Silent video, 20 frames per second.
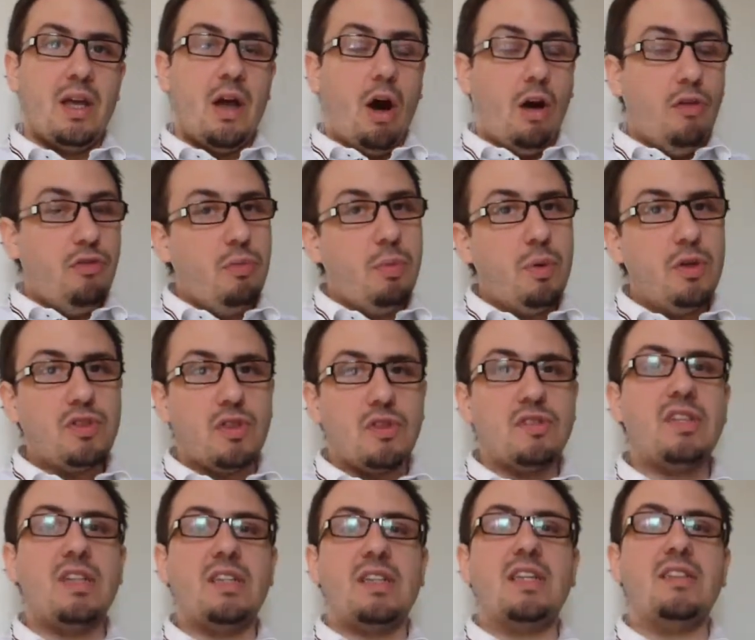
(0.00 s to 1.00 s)
en vous
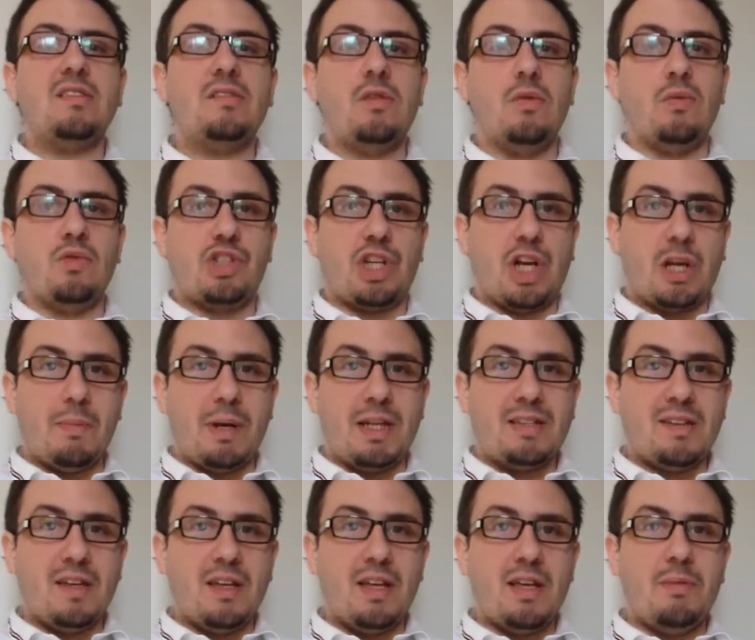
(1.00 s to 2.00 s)
posant cette question chaque
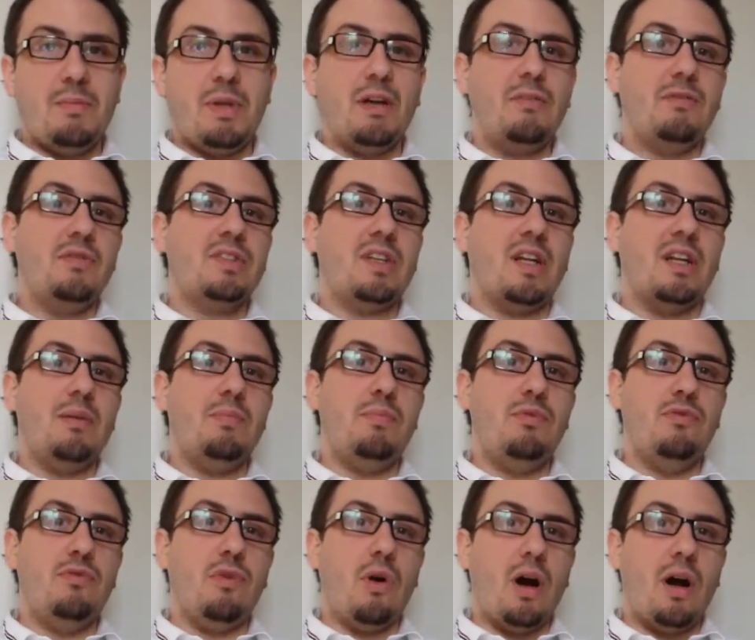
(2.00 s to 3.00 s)
matin, eh bien, vous allez
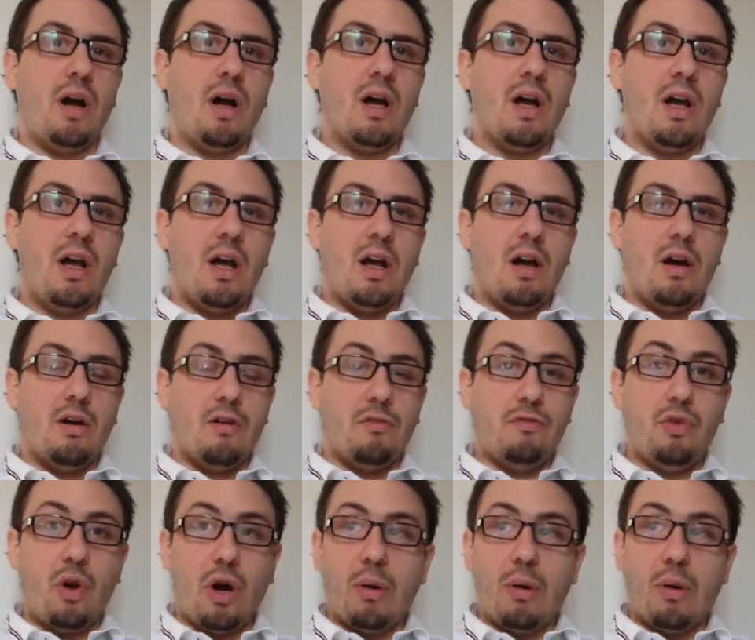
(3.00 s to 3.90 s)
pouvoir euh, vous